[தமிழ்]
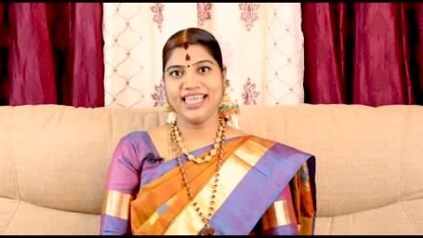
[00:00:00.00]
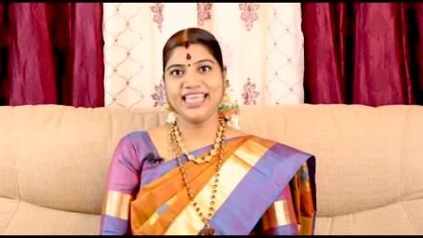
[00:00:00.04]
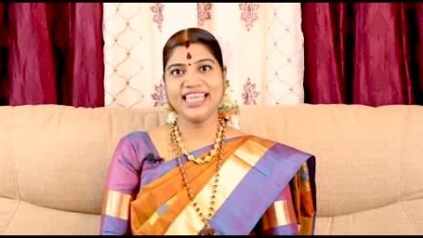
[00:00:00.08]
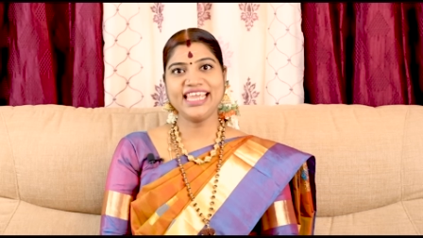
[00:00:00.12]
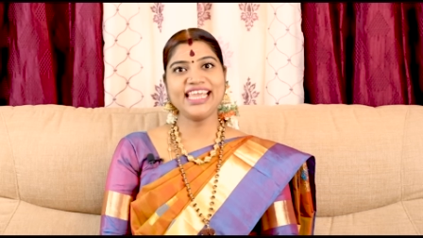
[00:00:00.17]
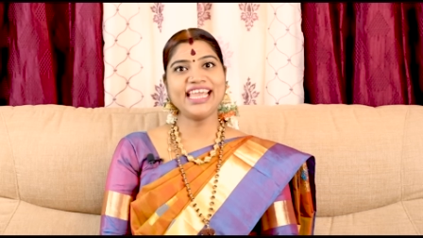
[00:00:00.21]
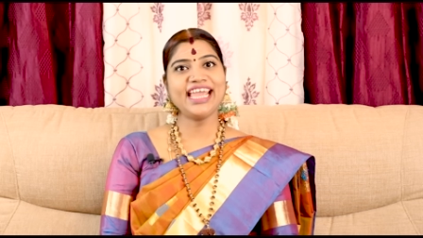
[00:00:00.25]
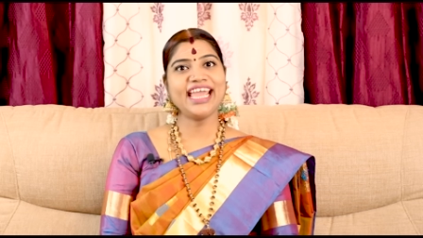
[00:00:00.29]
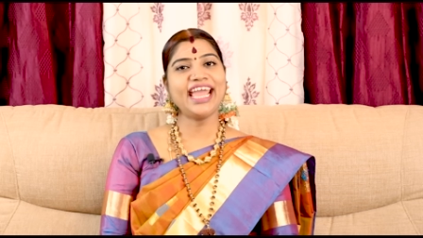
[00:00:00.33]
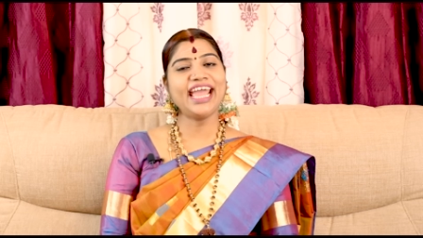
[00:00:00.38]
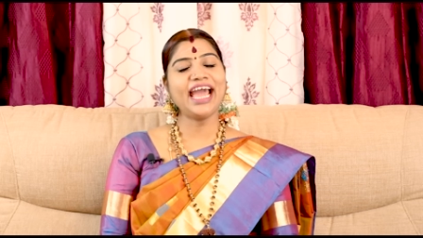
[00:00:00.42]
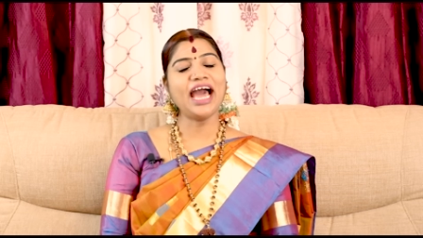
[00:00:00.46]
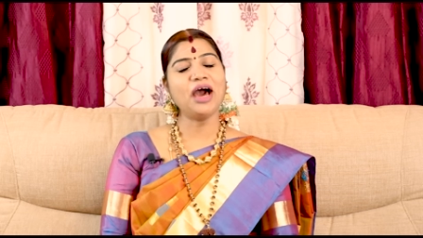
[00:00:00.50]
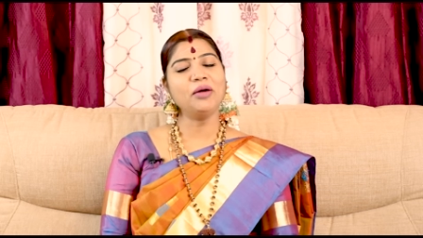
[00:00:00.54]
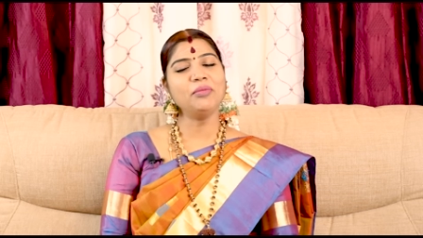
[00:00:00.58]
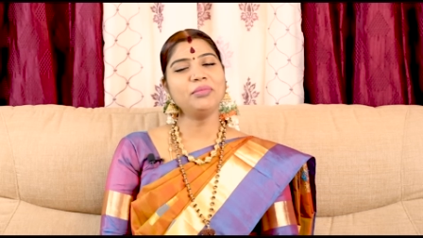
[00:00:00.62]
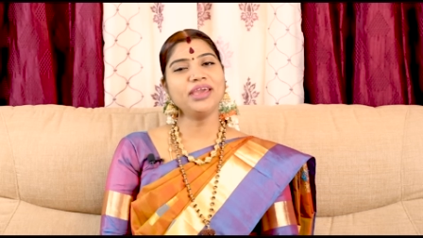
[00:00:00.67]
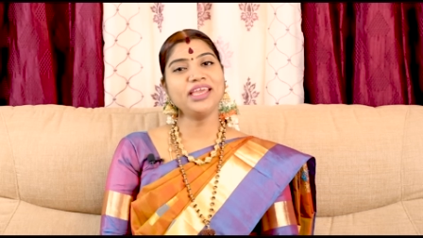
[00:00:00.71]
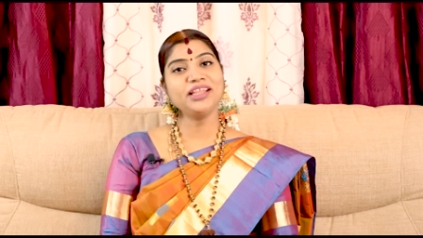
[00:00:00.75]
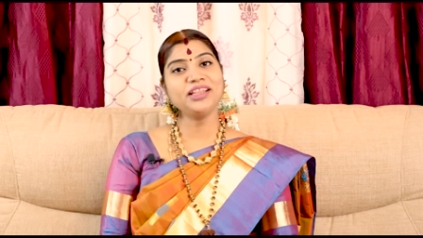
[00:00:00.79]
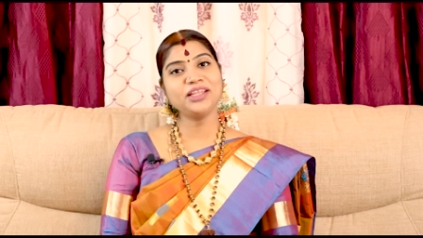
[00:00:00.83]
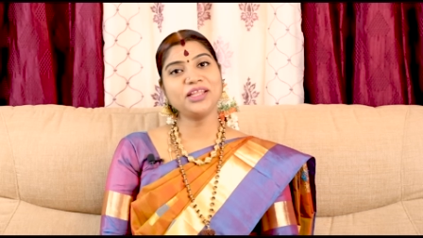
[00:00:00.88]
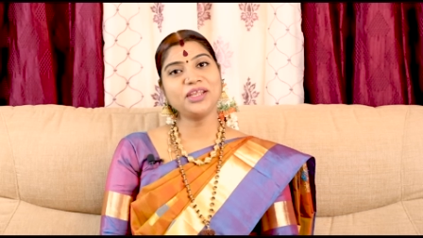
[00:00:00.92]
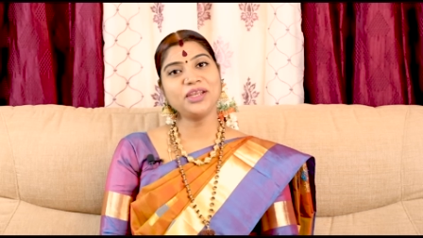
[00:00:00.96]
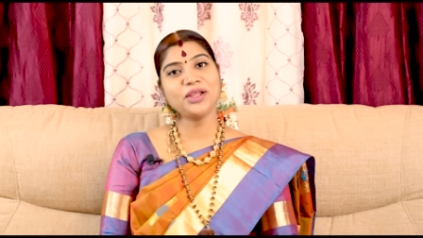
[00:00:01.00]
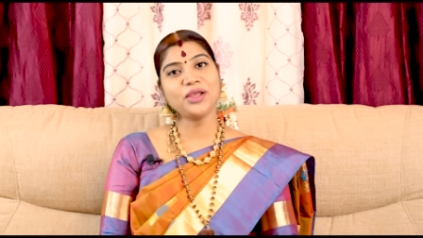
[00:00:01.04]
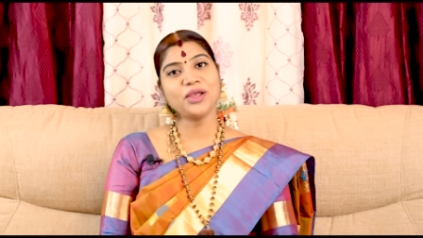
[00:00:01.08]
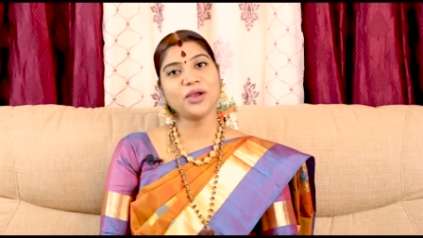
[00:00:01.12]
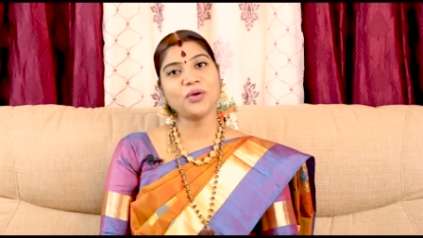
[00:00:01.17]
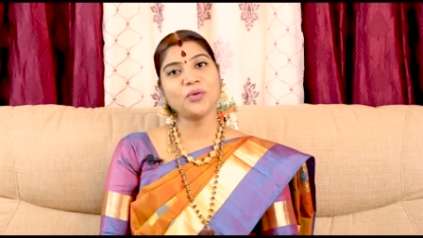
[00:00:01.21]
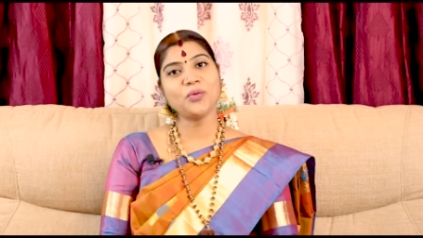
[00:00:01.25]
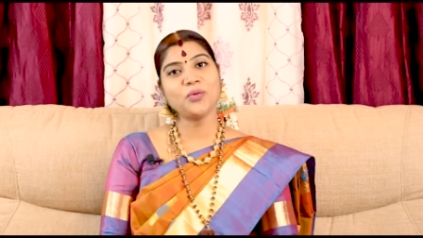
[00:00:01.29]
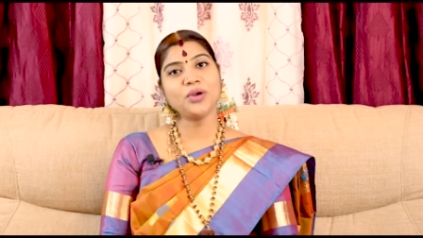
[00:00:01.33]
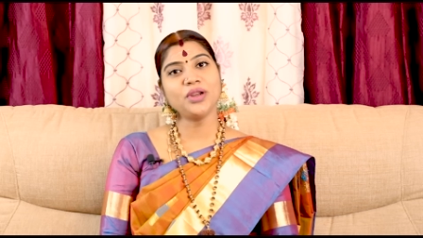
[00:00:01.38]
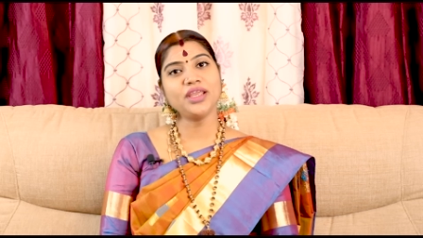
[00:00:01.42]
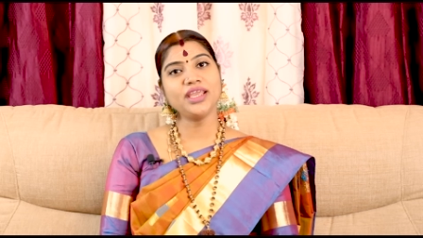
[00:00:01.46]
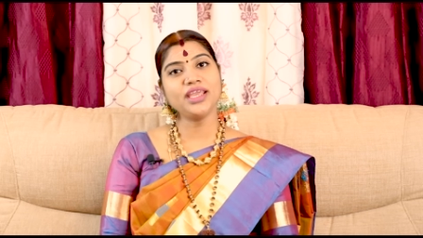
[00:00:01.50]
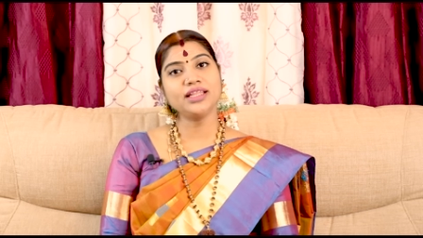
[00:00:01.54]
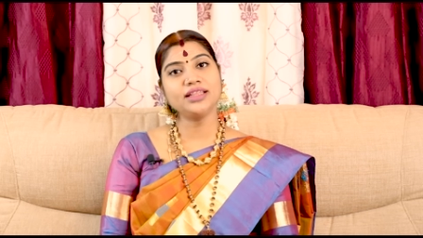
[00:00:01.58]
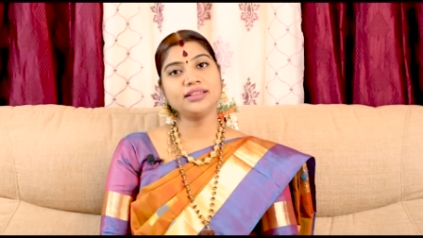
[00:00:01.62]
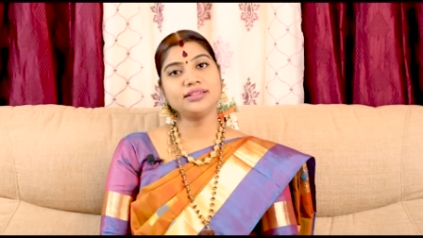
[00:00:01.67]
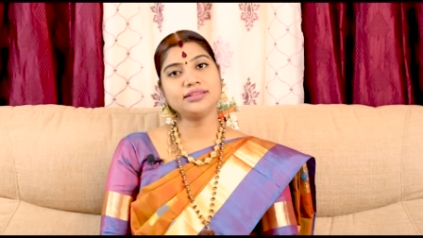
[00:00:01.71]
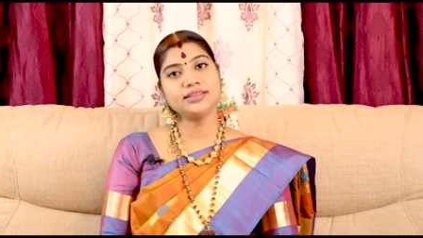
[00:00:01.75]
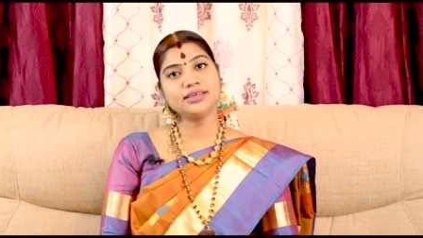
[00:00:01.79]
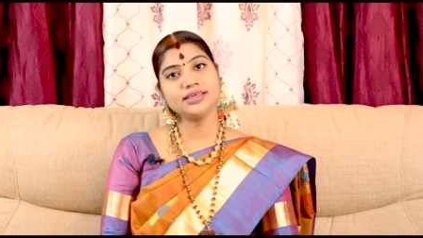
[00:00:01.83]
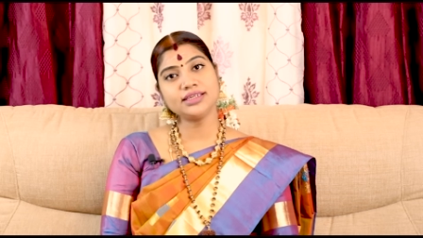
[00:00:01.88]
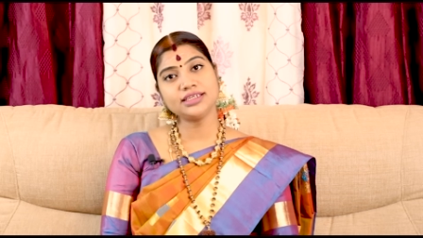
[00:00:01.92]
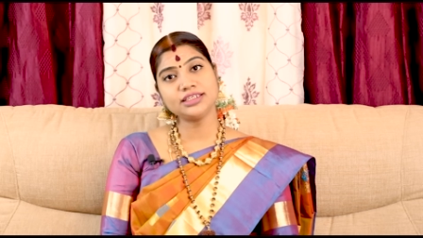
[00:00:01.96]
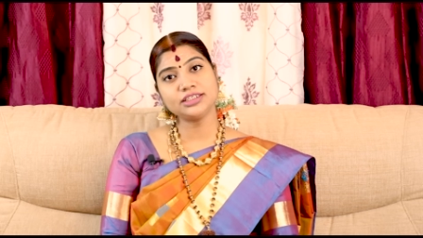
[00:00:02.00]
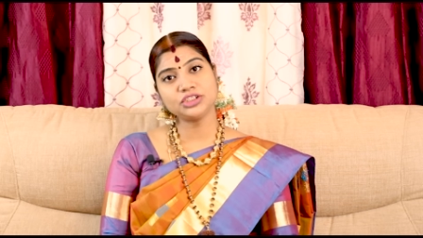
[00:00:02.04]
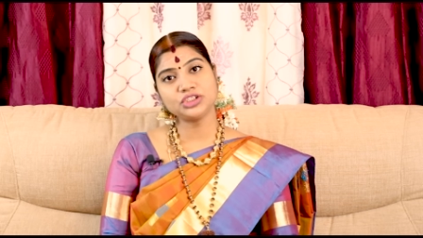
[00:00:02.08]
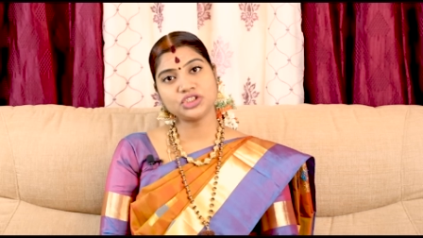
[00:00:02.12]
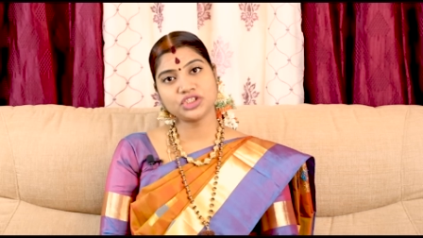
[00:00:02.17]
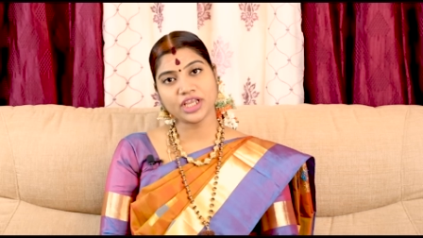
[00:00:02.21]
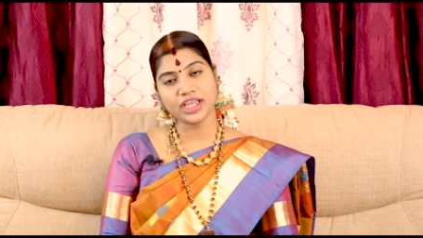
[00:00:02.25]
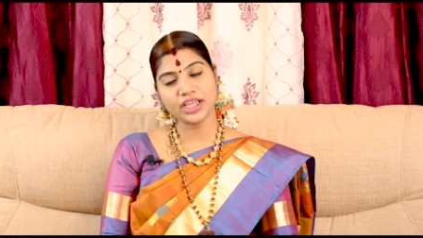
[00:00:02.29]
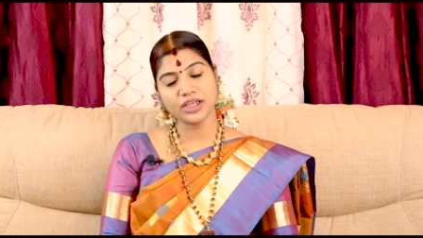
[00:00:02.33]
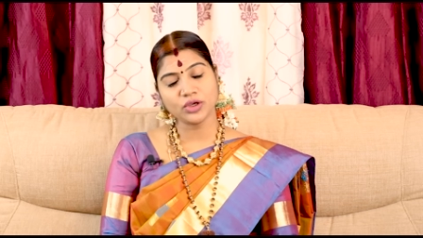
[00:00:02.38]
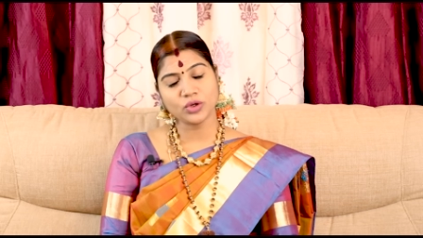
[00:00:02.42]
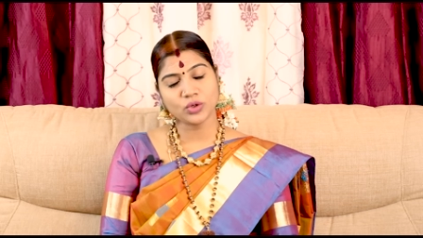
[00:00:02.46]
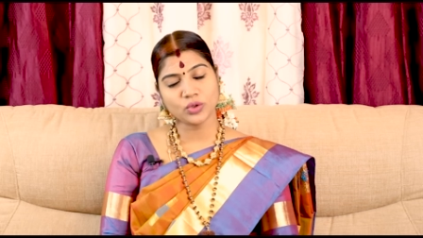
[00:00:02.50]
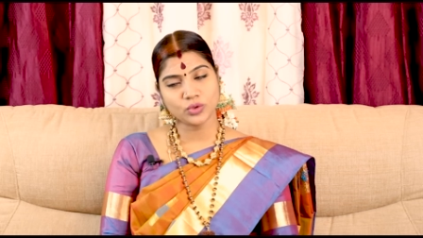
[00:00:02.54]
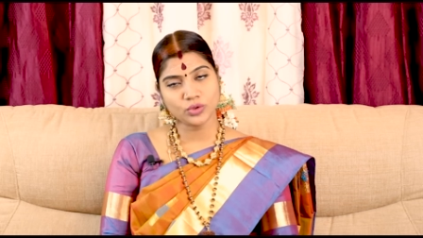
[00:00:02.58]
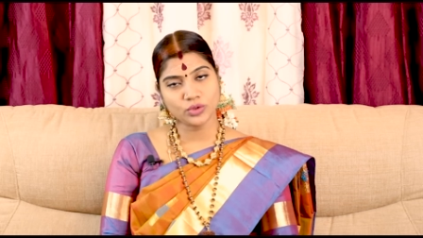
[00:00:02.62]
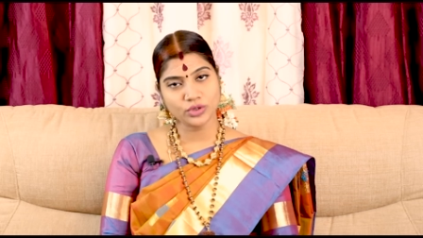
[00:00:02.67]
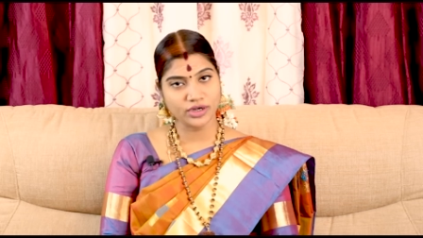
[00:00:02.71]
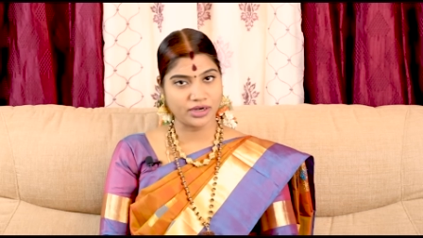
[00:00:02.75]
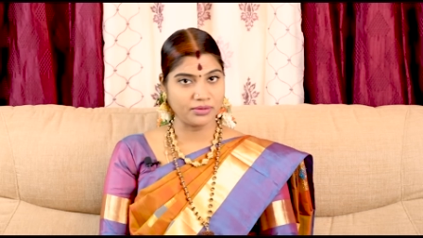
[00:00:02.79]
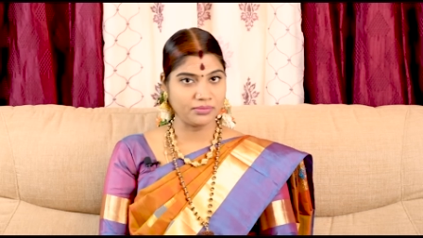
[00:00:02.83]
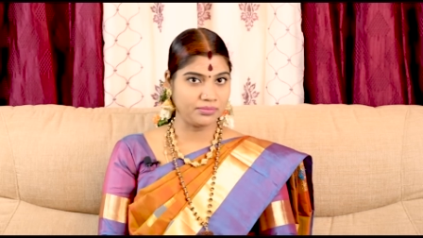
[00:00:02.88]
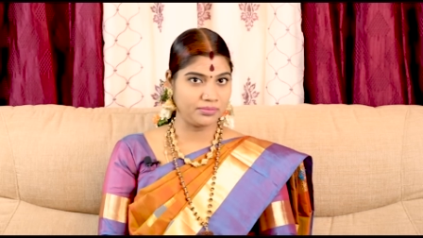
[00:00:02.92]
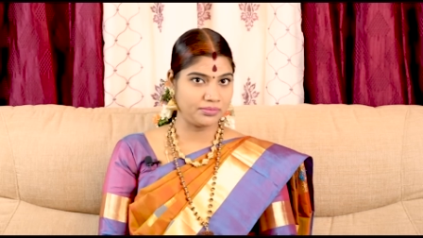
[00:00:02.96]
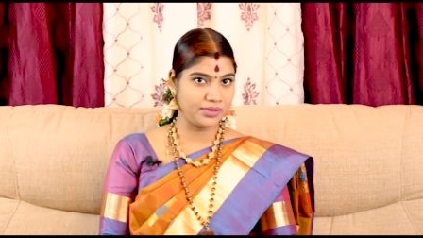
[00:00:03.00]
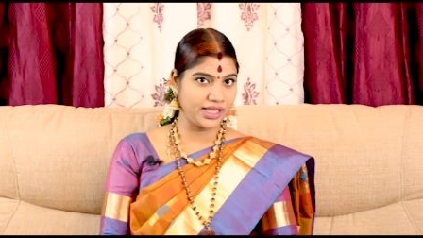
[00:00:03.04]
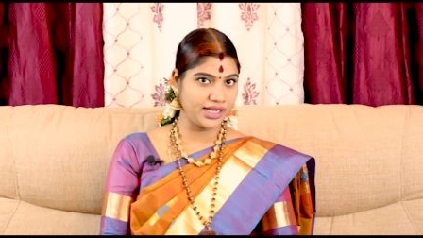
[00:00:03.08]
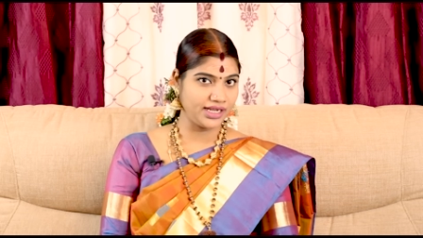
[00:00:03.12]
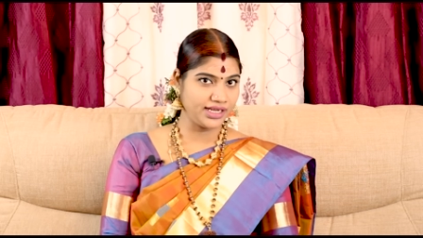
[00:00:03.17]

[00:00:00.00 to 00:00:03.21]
இங்கே அமைந்திருக்கக்கூடிய திருச்செங்குன்றம்